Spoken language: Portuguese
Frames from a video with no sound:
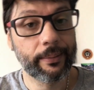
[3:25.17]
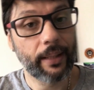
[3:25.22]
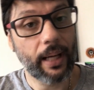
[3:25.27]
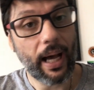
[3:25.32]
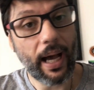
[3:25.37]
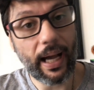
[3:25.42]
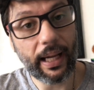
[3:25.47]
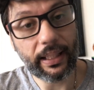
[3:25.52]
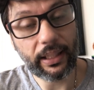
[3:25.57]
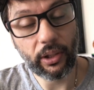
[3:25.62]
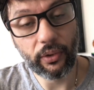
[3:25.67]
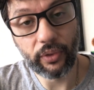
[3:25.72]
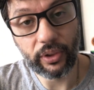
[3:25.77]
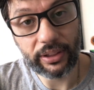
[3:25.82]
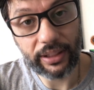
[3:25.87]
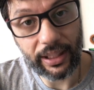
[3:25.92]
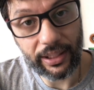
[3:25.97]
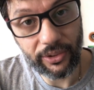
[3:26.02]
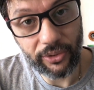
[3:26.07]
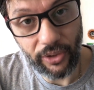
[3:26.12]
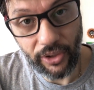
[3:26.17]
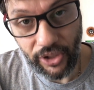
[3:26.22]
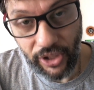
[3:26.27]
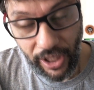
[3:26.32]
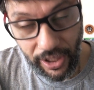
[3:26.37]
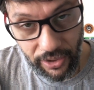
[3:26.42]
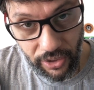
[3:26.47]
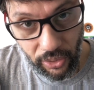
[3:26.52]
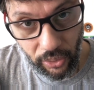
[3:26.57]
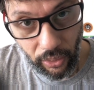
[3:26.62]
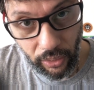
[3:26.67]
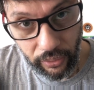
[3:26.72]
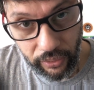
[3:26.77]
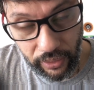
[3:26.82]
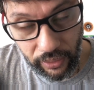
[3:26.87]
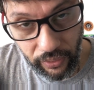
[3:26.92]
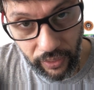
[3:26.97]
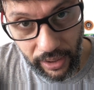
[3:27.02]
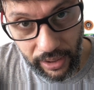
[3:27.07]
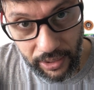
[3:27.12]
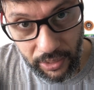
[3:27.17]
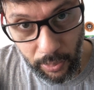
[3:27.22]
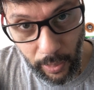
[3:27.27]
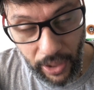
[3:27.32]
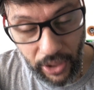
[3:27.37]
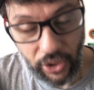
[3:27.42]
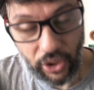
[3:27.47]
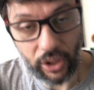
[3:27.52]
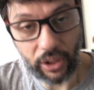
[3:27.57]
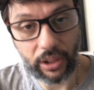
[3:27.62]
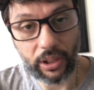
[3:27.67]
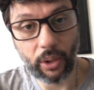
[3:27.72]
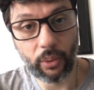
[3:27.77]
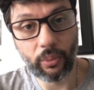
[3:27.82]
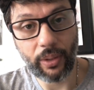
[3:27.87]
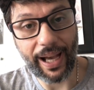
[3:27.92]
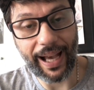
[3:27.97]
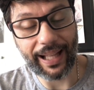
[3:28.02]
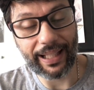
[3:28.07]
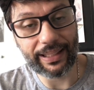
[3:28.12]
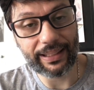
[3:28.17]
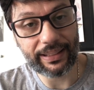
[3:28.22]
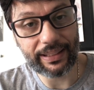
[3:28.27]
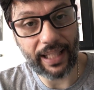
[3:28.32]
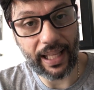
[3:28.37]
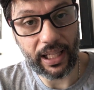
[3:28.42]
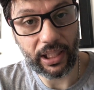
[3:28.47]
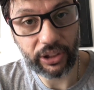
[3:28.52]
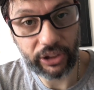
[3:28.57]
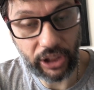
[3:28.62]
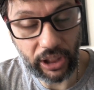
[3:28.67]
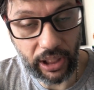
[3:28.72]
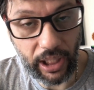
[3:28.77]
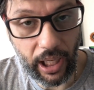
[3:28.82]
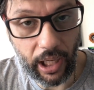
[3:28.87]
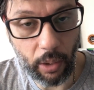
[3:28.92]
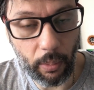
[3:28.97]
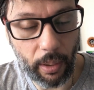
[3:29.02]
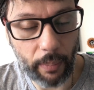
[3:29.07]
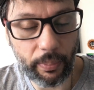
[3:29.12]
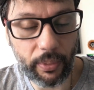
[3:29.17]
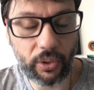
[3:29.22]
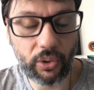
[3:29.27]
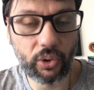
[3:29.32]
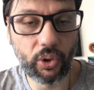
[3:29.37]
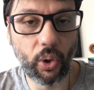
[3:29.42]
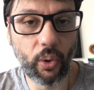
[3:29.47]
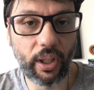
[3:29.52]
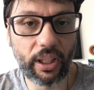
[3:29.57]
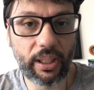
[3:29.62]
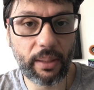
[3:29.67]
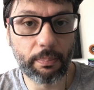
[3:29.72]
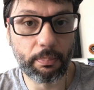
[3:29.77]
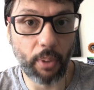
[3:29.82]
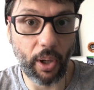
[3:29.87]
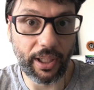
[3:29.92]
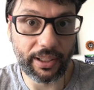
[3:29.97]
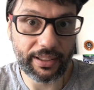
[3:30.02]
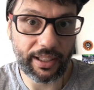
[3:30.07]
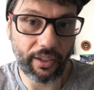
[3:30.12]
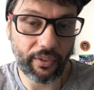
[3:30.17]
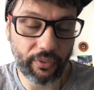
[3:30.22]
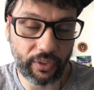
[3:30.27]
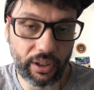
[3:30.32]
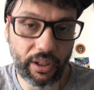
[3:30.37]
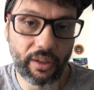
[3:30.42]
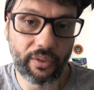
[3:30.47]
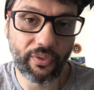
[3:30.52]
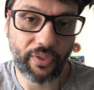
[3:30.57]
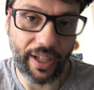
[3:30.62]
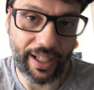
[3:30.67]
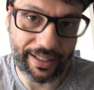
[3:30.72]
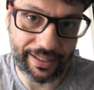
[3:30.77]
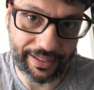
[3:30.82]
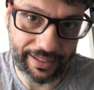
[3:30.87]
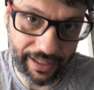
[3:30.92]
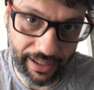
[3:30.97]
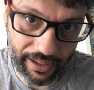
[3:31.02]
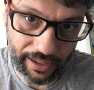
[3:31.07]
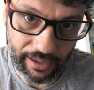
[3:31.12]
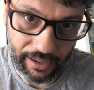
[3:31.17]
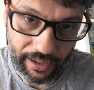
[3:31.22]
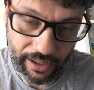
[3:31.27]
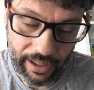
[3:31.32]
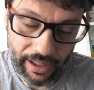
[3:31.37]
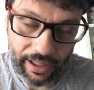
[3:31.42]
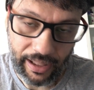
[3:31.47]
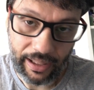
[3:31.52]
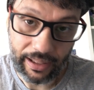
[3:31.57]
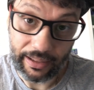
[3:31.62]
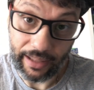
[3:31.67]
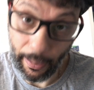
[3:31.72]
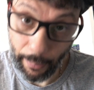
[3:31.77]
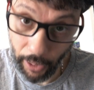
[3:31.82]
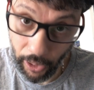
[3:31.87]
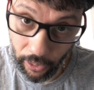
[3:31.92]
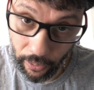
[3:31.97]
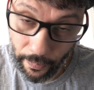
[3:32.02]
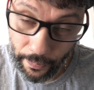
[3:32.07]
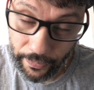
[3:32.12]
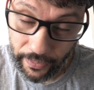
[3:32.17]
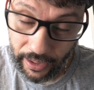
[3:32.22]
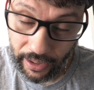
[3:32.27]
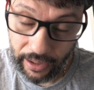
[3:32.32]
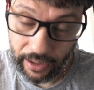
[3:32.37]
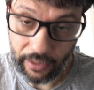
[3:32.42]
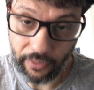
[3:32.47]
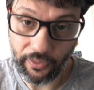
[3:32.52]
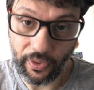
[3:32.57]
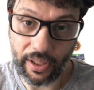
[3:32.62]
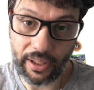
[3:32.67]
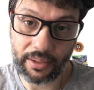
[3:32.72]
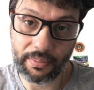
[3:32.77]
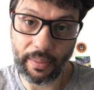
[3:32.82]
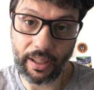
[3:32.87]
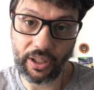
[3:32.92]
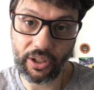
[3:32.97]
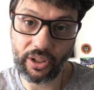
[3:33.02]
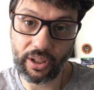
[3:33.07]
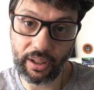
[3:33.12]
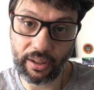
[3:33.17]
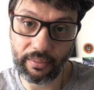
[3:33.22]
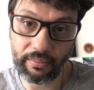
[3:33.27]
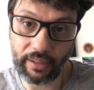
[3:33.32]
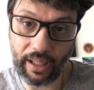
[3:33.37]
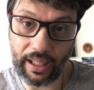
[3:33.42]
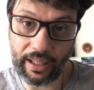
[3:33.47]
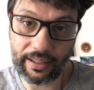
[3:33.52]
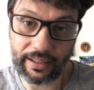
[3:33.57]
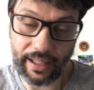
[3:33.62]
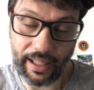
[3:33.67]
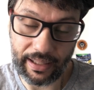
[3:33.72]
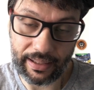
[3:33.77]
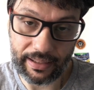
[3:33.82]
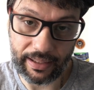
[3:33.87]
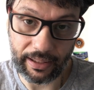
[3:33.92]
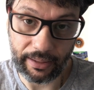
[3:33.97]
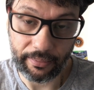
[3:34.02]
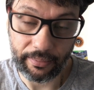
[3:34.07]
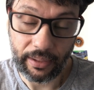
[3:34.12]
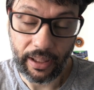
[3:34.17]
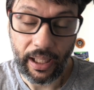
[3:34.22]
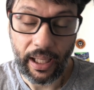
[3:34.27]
Aí eu vou ter que sortear de novo, infelizmente. Então, até chegar uma pessoa que possa vir fazer, tá bom? Infelizmente tem que ser assim.